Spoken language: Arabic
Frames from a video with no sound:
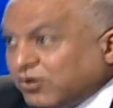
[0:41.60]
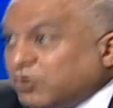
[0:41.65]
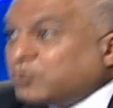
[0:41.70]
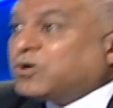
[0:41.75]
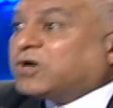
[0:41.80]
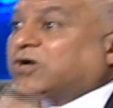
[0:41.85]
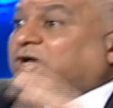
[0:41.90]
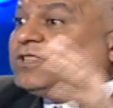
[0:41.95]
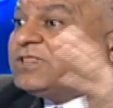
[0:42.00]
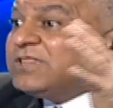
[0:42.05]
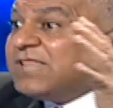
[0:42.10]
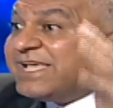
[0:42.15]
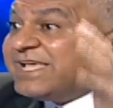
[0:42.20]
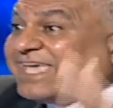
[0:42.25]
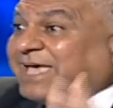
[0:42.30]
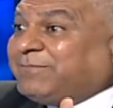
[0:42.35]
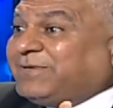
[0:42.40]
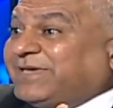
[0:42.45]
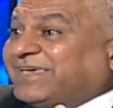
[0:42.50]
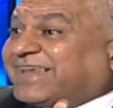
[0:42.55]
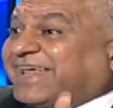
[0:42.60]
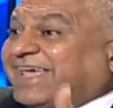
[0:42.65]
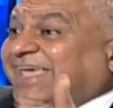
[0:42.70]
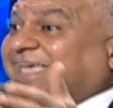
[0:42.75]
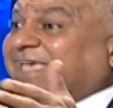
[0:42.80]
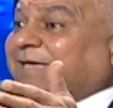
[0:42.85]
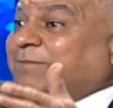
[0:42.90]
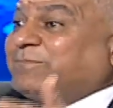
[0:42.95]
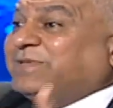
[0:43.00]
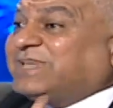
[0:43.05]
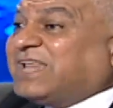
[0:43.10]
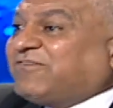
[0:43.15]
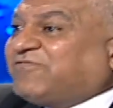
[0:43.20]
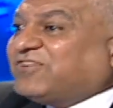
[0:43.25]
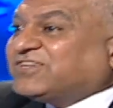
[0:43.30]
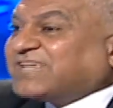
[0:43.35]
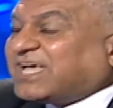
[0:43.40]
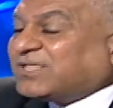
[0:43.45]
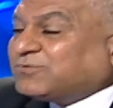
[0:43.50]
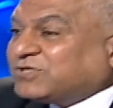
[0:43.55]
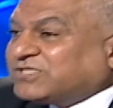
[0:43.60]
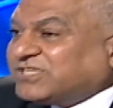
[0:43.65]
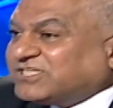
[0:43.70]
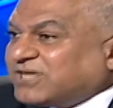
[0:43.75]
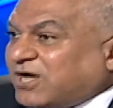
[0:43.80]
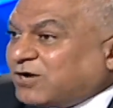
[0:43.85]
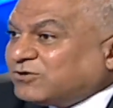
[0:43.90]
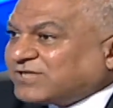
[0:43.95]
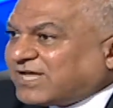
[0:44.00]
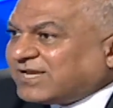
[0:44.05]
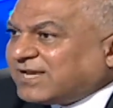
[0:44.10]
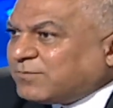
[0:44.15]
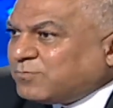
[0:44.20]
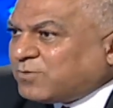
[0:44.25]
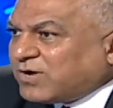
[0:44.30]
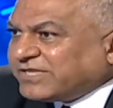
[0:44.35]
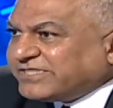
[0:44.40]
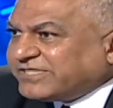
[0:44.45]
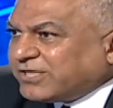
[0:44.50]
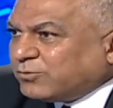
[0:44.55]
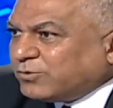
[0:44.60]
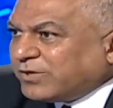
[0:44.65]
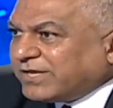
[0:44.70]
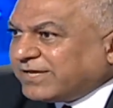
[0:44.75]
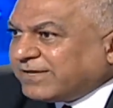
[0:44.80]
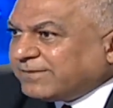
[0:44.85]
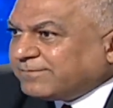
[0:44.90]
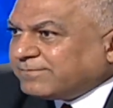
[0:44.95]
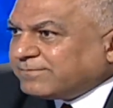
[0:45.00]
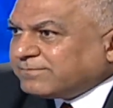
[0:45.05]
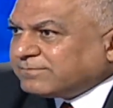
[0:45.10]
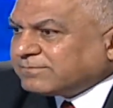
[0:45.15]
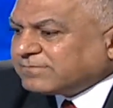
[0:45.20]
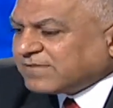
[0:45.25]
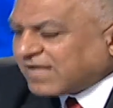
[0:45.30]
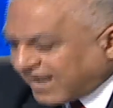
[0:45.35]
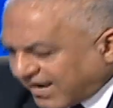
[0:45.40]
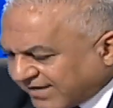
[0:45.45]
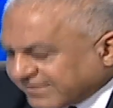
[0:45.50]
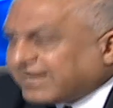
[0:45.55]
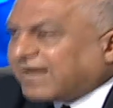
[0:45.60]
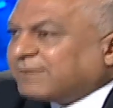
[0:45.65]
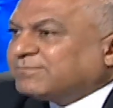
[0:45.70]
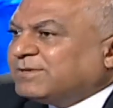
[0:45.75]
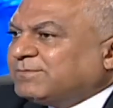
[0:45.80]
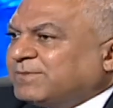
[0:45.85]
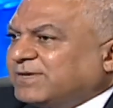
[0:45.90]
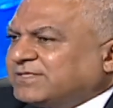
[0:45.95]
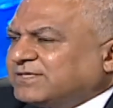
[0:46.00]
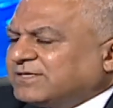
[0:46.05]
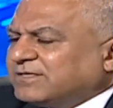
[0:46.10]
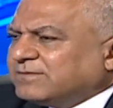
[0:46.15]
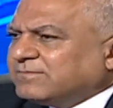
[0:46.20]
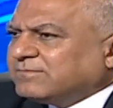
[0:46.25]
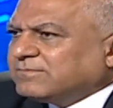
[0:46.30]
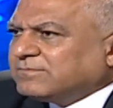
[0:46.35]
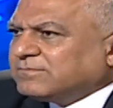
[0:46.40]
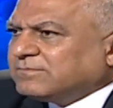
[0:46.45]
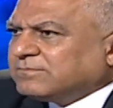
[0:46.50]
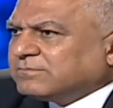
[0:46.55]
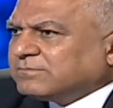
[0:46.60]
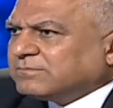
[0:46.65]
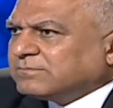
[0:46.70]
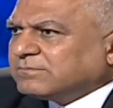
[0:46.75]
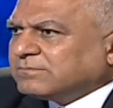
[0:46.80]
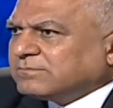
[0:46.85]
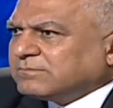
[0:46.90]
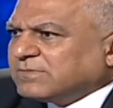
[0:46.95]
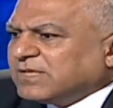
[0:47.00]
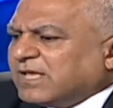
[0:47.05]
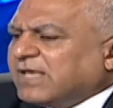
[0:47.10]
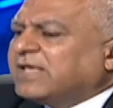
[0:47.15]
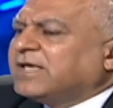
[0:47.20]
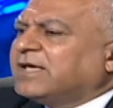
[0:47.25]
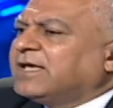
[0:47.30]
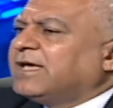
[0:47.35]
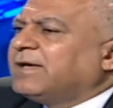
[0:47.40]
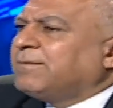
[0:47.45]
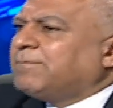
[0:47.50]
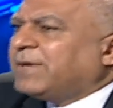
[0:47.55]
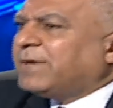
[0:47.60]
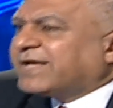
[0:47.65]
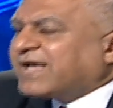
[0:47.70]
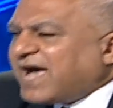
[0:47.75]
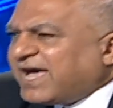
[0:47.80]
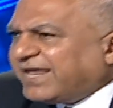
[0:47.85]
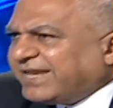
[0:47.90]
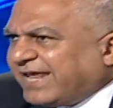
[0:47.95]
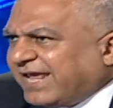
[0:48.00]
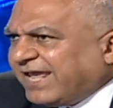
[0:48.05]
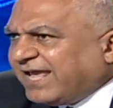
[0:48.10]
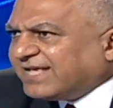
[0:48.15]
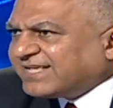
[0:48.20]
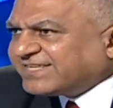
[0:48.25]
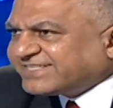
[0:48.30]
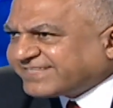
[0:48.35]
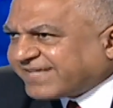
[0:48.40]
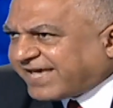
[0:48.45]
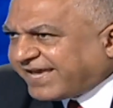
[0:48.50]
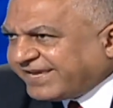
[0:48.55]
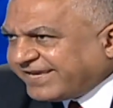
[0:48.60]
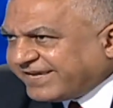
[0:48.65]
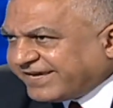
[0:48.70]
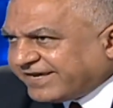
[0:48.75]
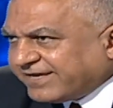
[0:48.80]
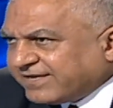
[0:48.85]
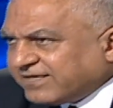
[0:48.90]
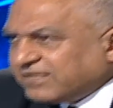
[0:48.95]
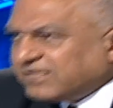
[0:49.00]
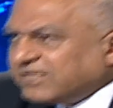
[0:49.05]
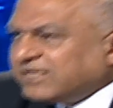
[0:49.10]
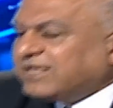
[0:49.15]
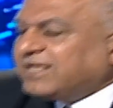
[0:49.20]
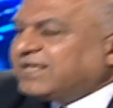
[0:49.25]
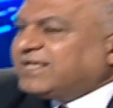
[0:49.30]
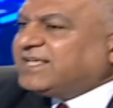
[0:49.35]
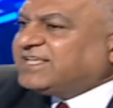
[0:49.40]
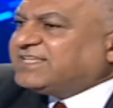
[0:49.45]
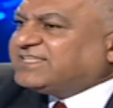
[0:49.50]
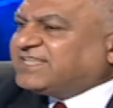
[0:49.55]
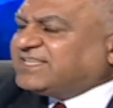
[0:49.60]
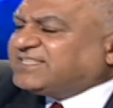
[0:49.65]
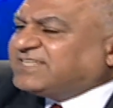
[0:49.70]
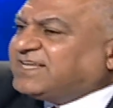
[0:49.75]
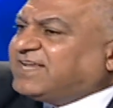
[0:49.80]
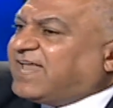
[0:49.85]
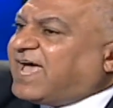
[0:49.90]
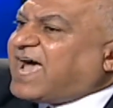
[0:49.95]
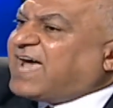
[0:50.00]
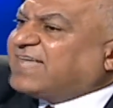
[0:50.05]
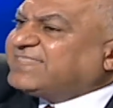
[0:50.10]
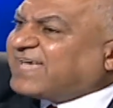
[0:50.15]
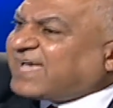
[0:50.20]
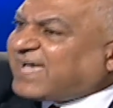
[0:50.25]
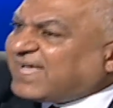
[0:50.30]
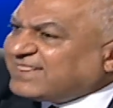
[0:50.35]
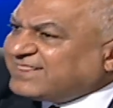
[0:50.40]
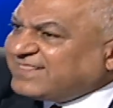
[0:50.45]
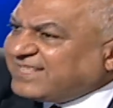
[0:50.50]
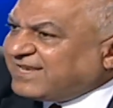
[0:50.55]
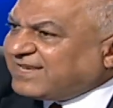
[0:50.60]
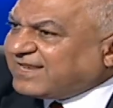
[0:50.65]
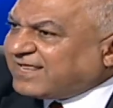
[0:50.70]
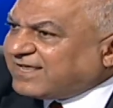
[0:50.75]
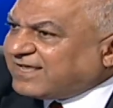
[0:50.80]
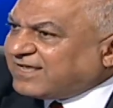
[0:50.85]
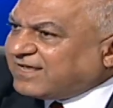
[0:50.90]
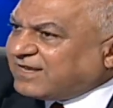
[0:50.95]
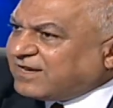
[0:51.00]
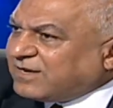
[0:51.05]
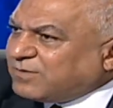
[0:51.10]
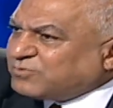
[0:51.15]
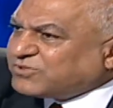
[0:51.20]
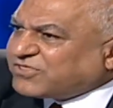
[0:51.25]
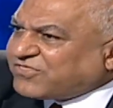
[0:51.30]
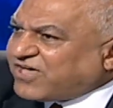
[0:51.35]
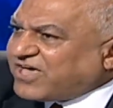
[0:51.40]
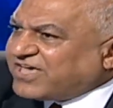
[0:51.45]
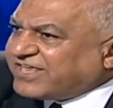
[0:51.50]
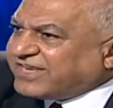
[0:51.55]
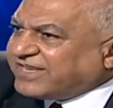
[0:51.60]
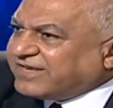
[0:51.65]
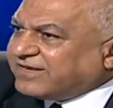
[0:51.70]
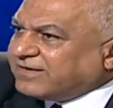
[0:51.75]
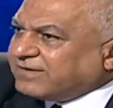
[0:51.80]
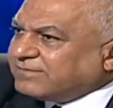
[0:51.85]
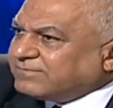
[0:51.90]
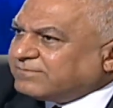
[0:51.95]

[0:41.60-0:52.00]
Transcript: هو كتله كبيره من الفساد والتجاوز على اموال الدوله عادل عبد المهدي عادل عبد المهدي يجب ان يسجن مكانه الصحيح السجن عدا قتل المتظاهرين طيب